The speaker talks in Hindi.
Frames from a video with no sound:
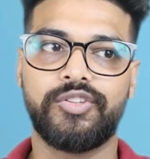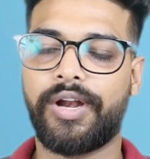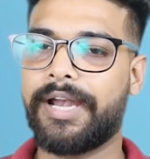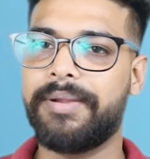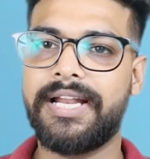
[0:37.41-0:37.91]

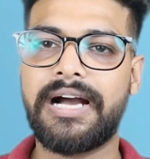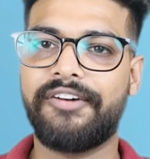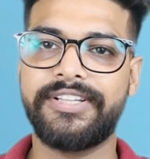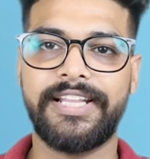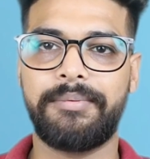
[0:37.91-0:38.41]
तो रेडमी ने
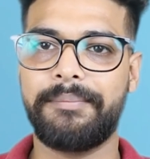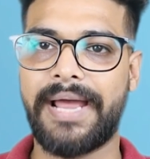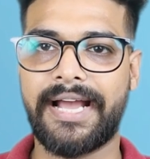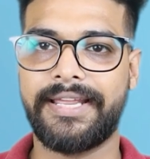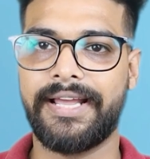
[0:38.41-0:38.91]
काफ़ी देर बाद
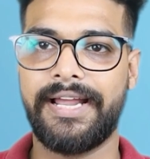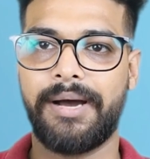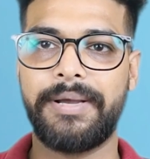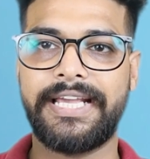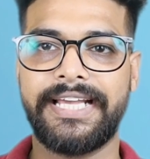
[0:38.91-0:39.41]
बैक किया
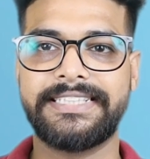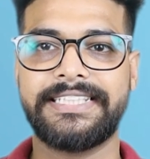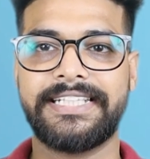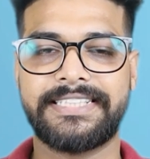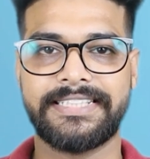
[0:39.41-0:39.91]
यहाँ पे के
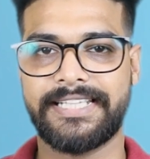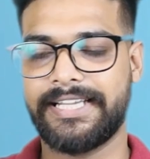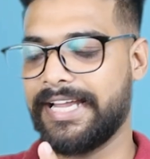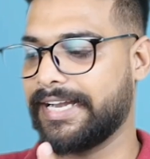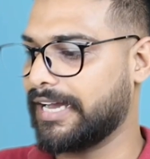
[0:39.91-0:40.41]
सीरीज़ के
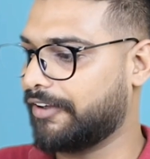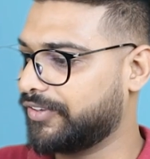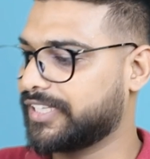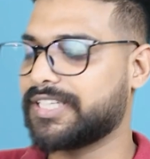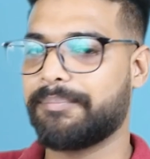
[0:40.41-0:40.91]
साथ एंड
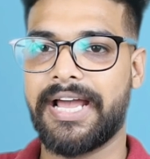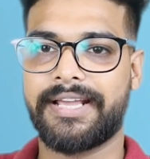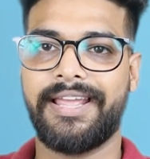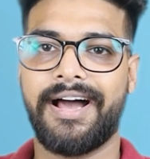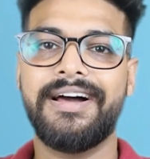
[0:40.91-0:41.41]
काफ़ी अच्छा
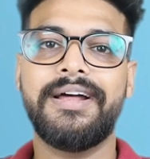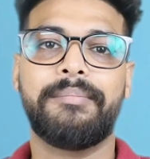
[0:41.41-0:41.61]
बैक किया